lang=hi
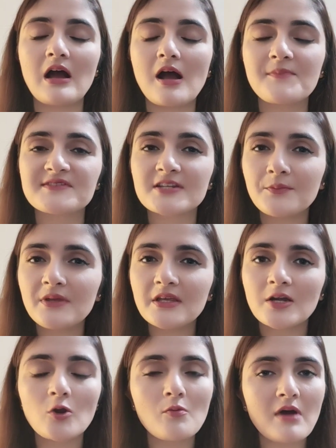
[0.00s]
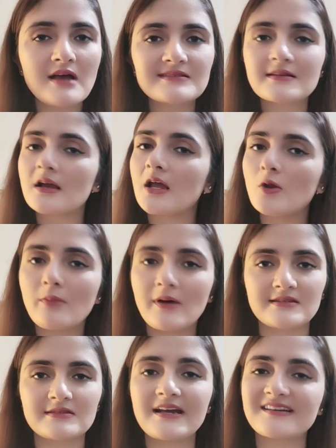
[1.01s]
आप स्क्रबिंग कर लो मास्क लगा लो
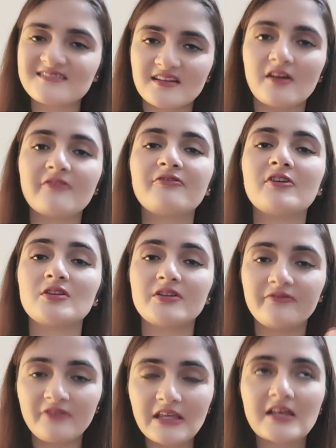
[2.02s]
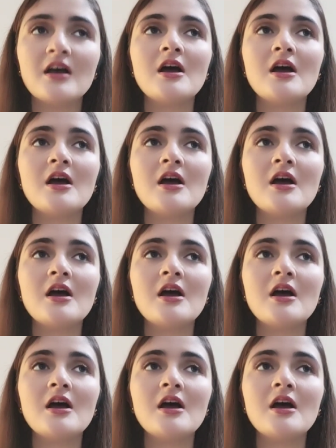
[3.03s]
बस दैट्स इनफ फॉर द वीक